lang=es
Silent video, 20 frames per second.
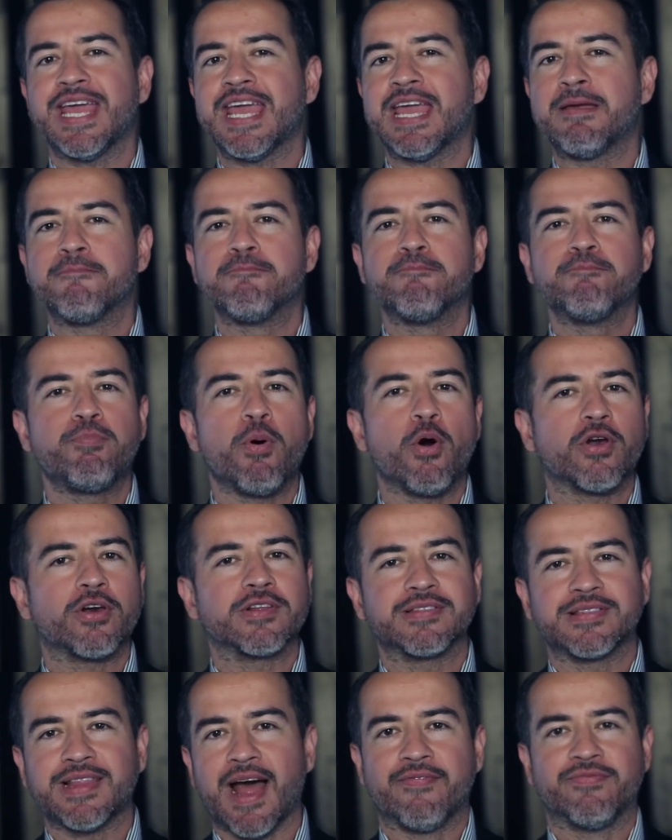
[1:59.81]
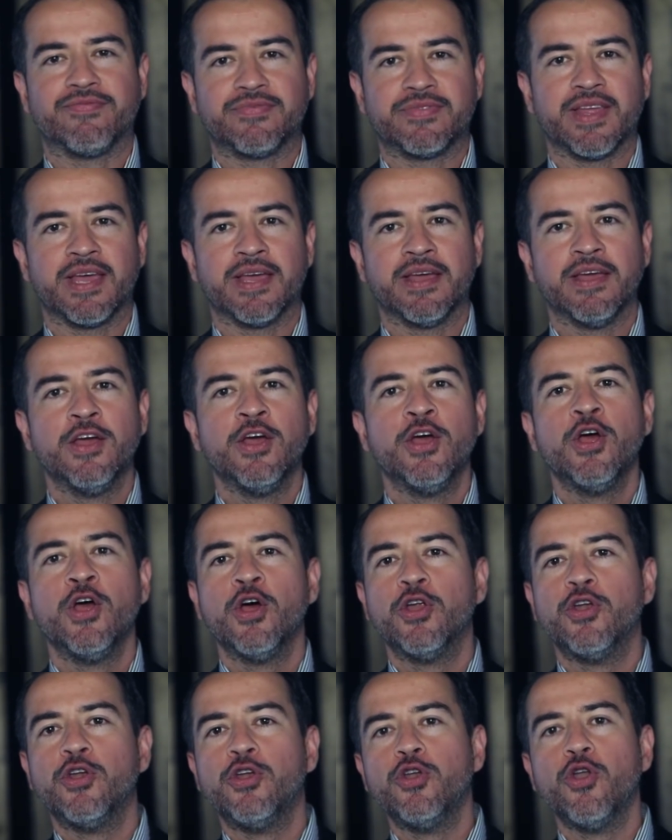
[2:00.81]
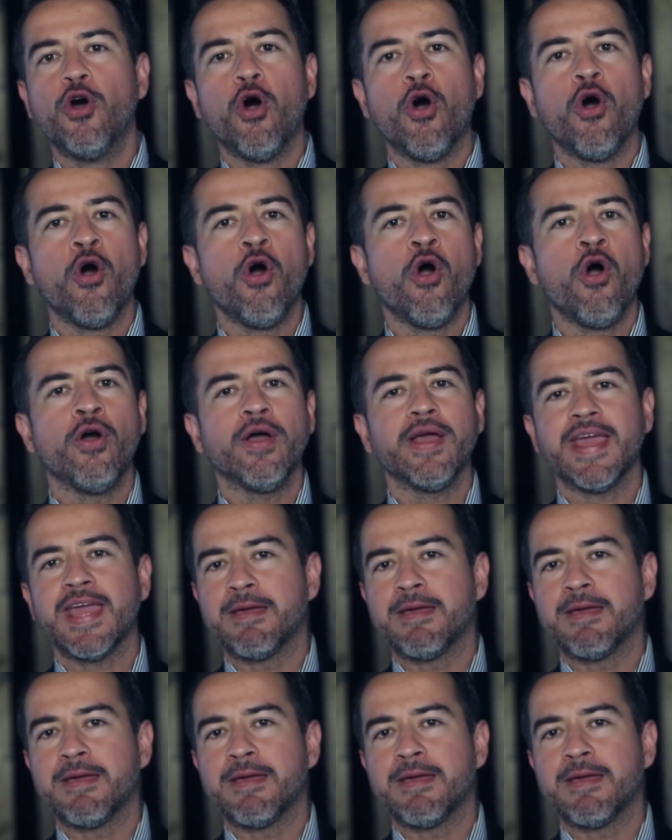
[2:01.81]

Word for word: importante. No